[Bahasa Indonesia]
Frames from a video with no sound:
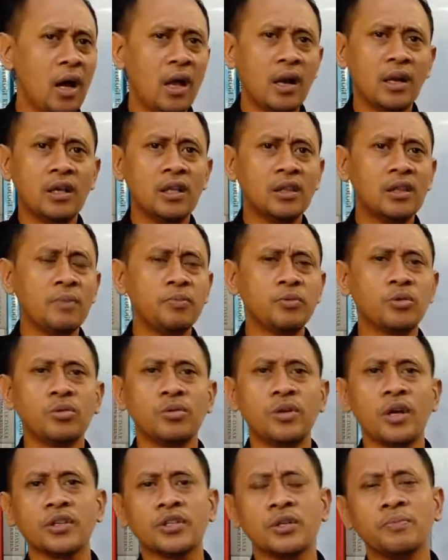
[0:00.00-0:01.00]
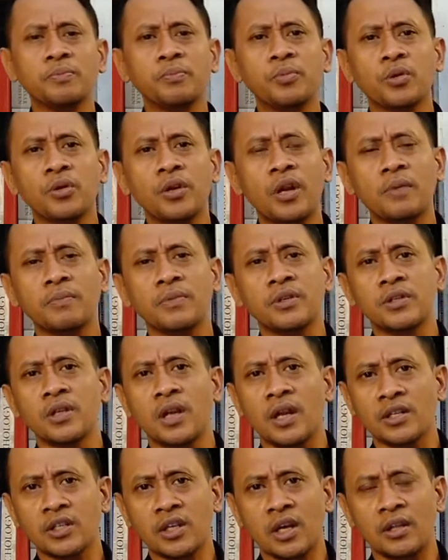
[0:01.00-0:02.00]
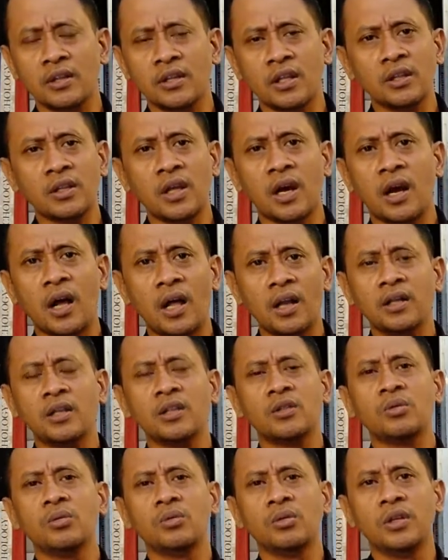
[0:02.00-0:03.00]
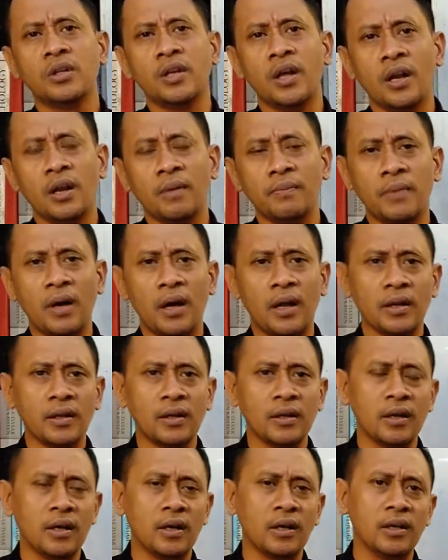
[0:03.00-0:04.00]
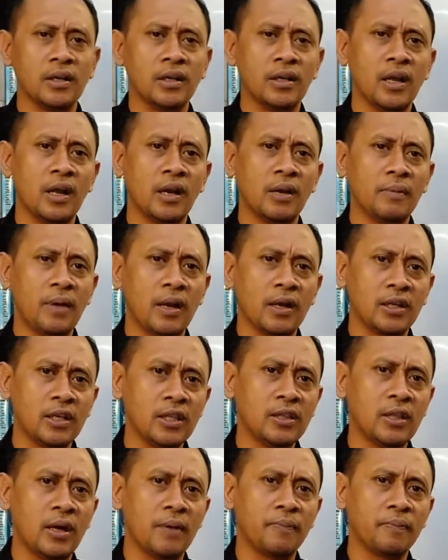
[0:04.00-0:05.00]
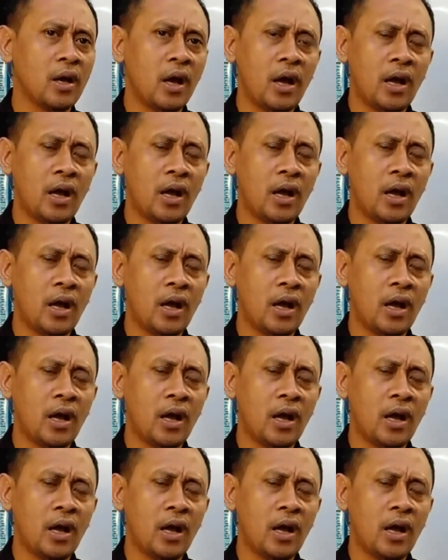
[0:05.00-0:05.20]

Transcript: Alkitab sudah sempurna menjelaskan tentang hal itu di dalam al, uh, di dalam Alkitab.